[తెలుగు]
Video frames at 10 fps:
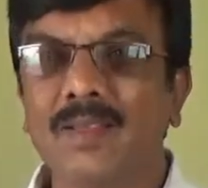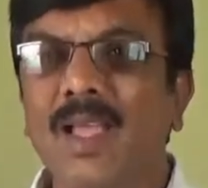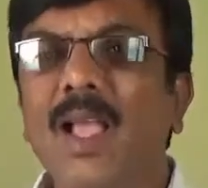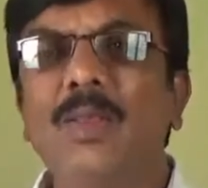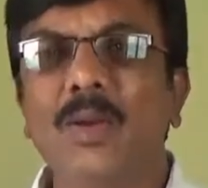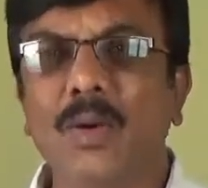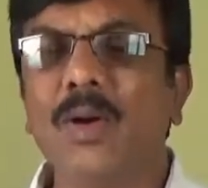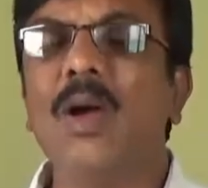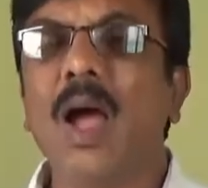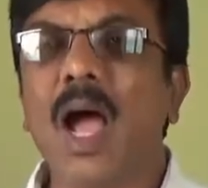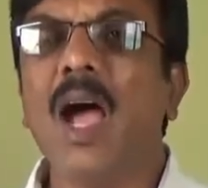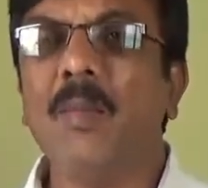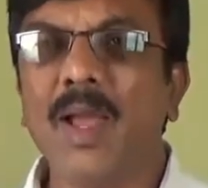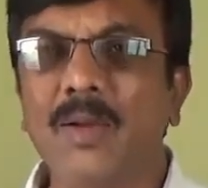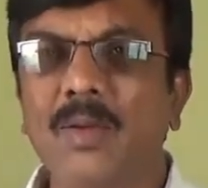దాంతో ఆ
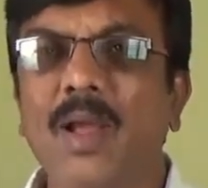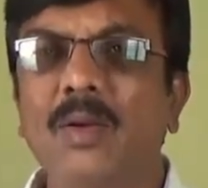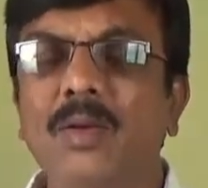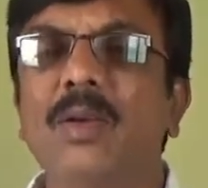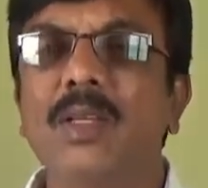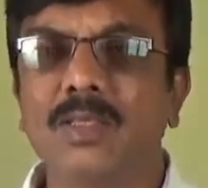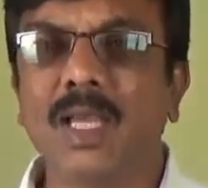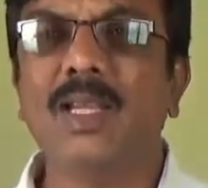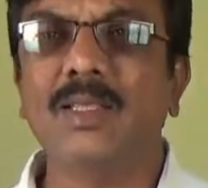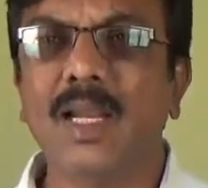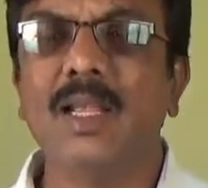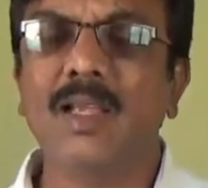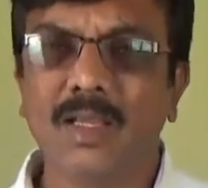అమాయకురాలు సరే సరే